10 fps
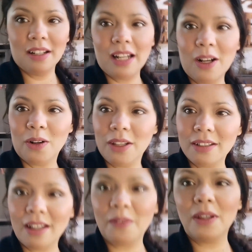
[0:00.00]
le digo,
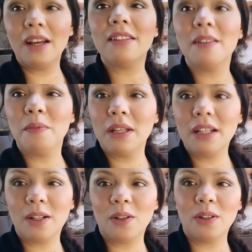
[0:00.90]
oye, ¿sabías? Y me
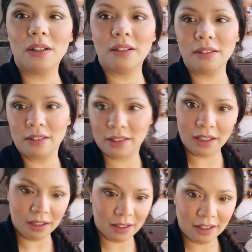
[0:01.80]
dijo,
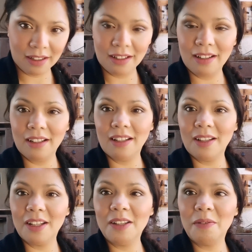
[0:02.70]
sí.
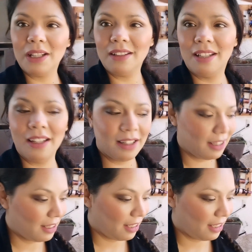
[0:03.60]
Y me dice,